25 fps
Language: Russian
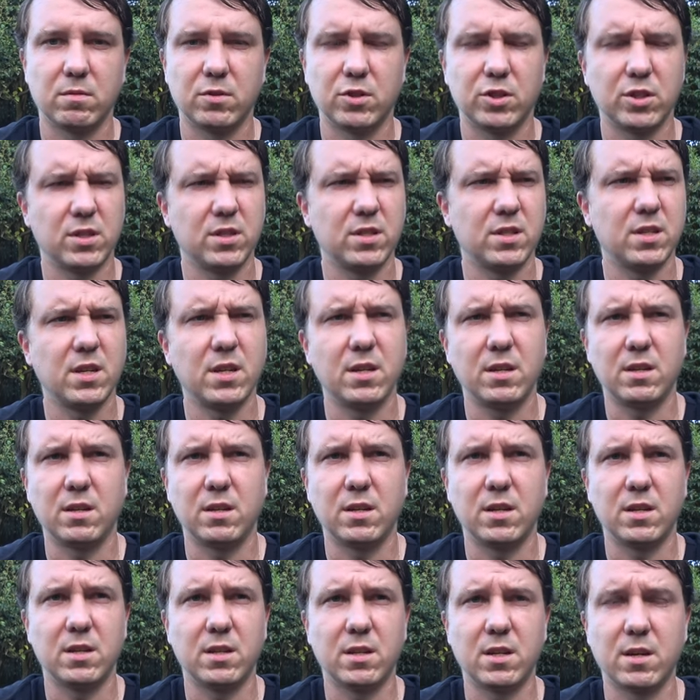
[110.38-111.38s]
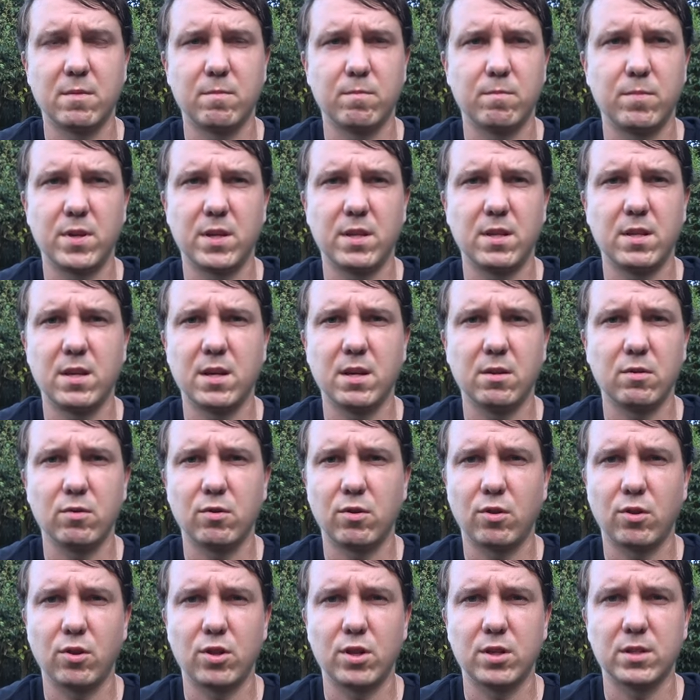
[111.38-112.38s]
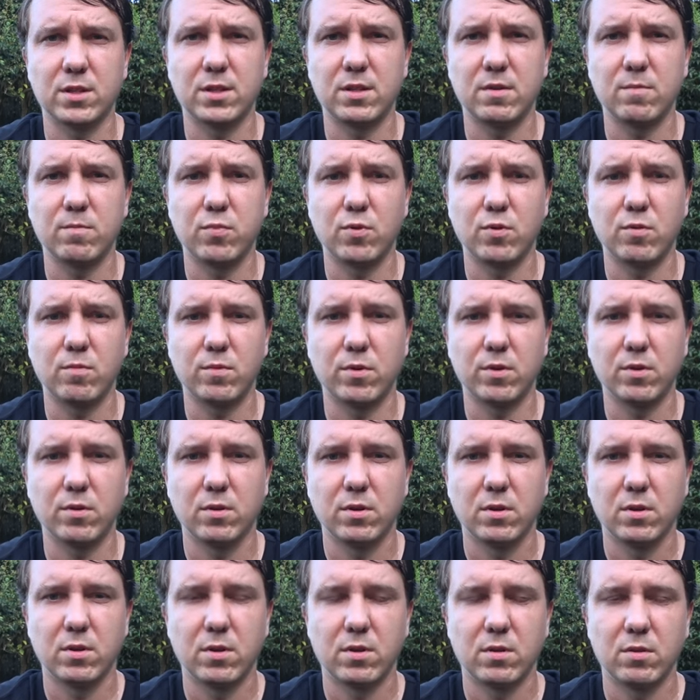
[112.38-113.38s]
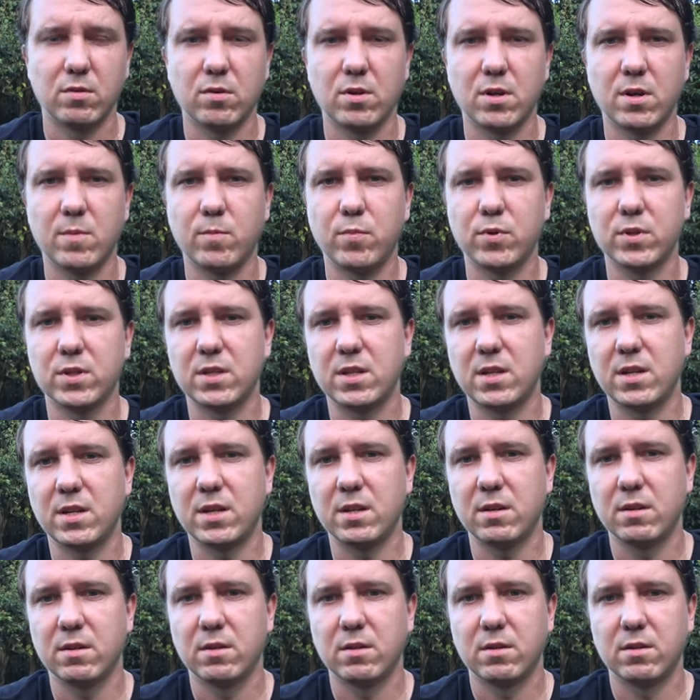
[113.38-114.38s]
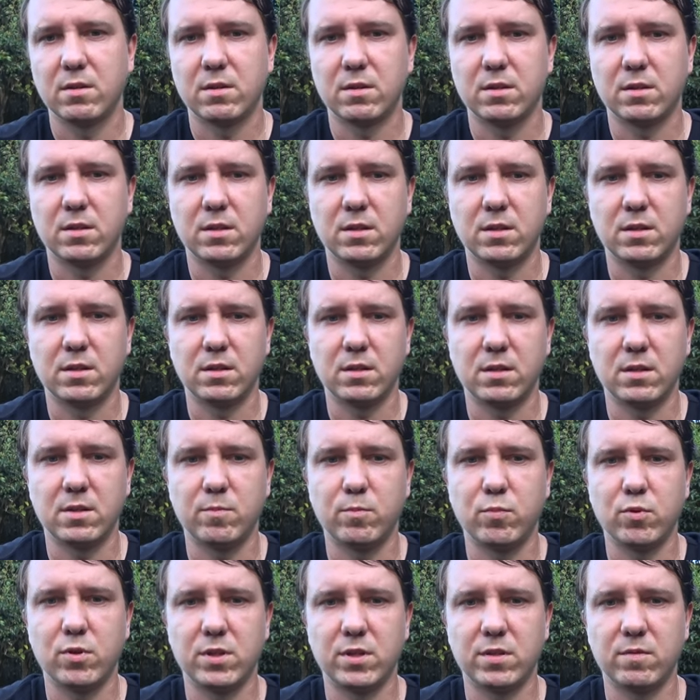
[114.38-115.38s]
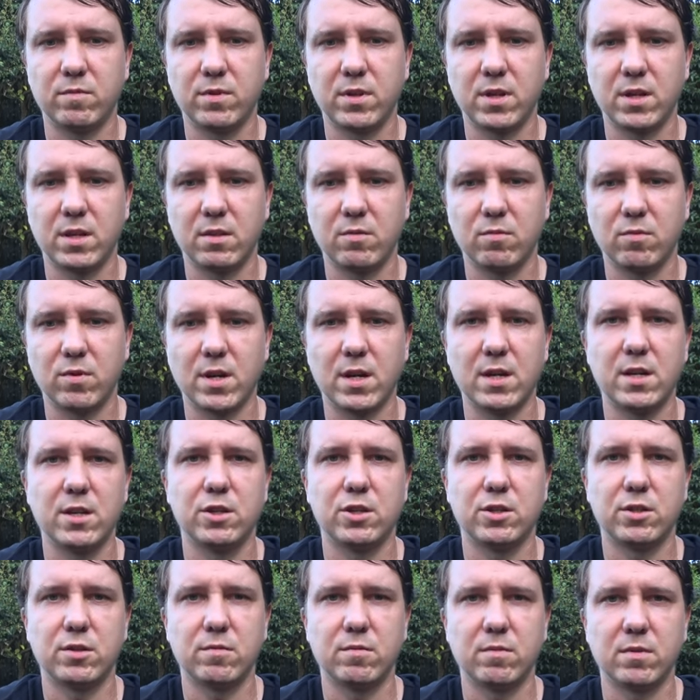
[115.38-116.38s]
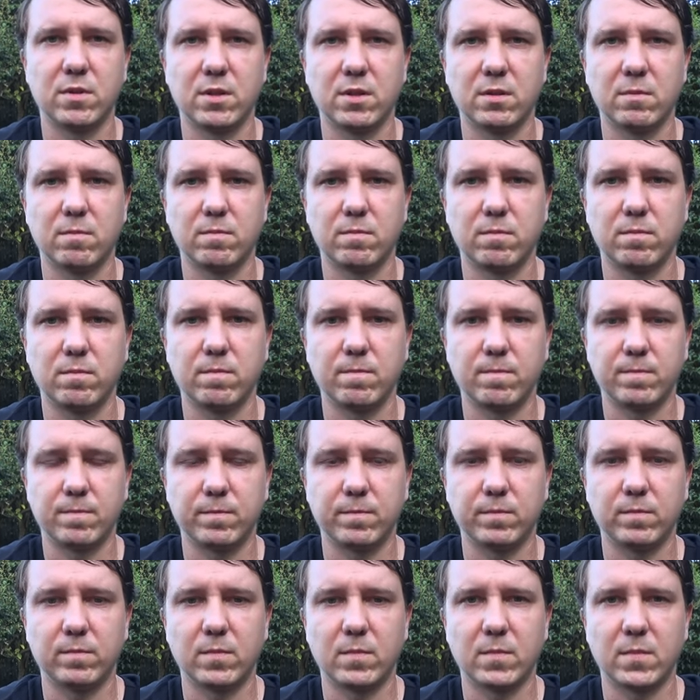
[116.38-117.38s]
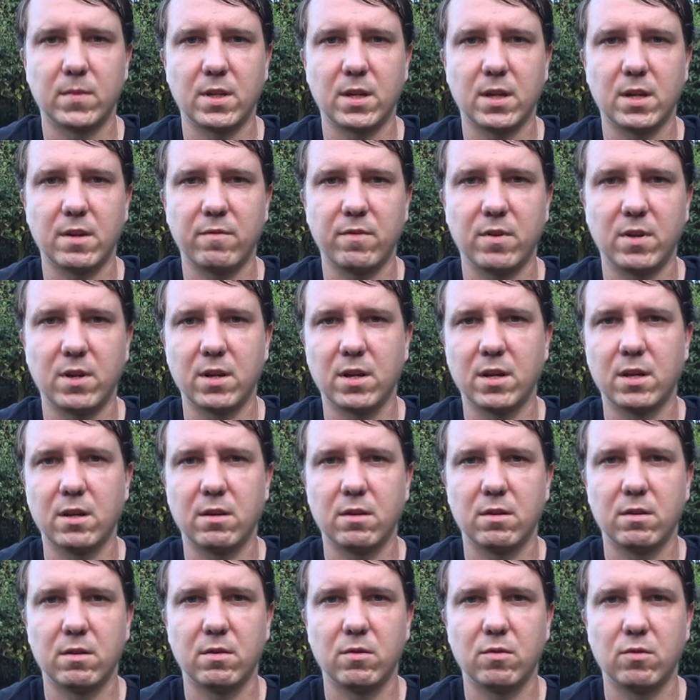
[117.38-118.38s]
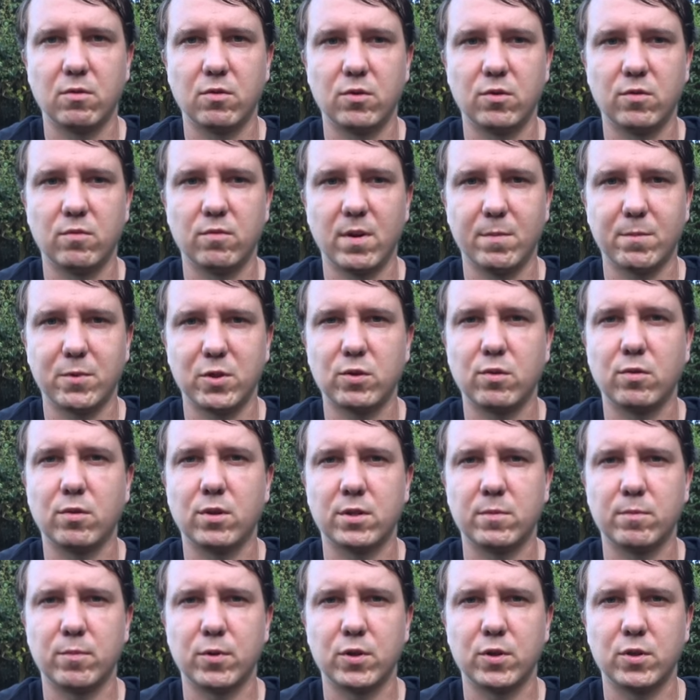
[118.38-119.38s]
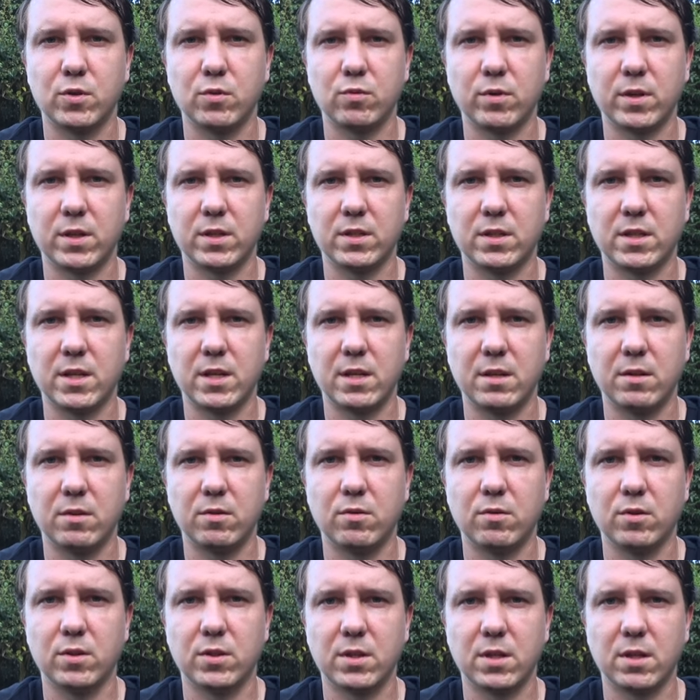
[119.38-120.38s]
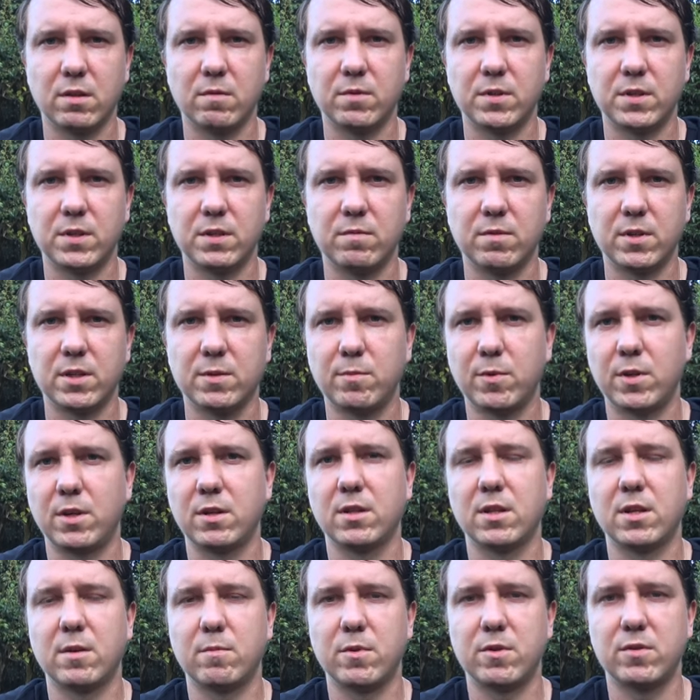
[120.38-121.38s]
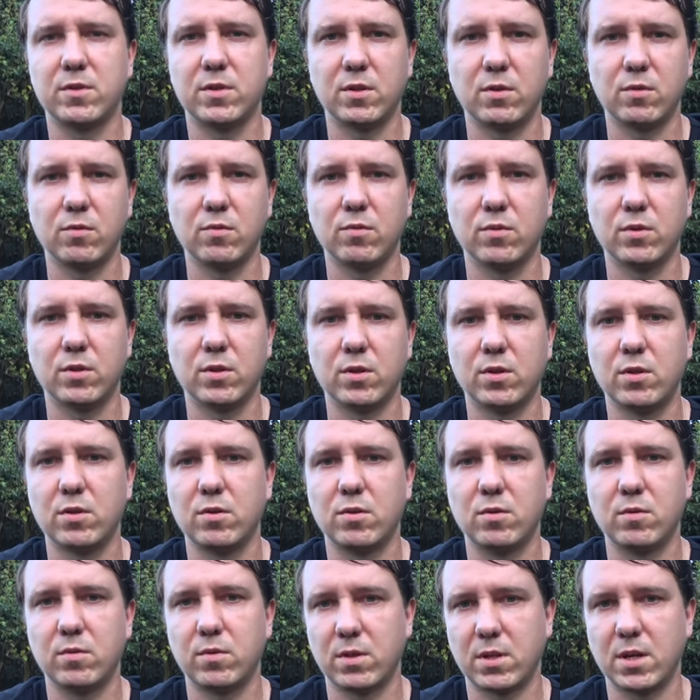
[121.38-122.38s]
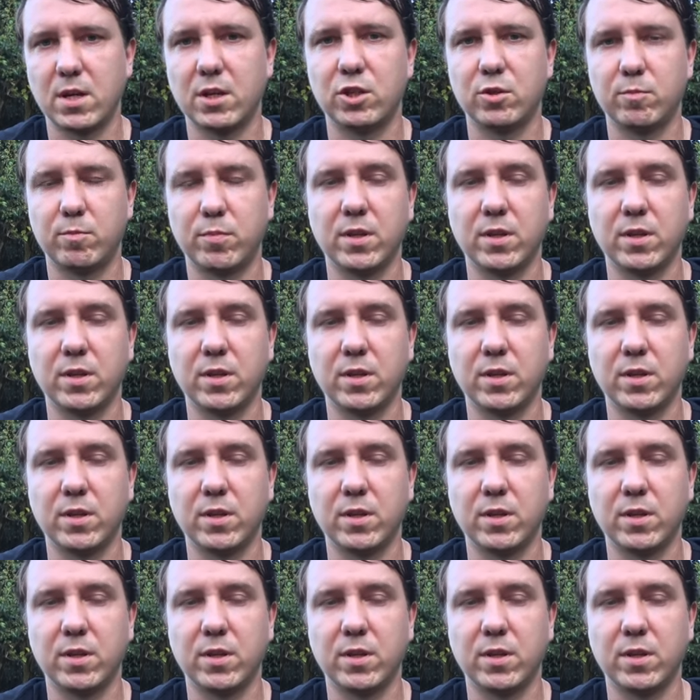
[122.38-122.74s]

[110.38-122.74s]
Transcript: 6 или там 5, я точно сейчас не помню. Ну а после э, использования этого количества трафика, вам скорость просто урезали до 128 килобит в секунду. Но также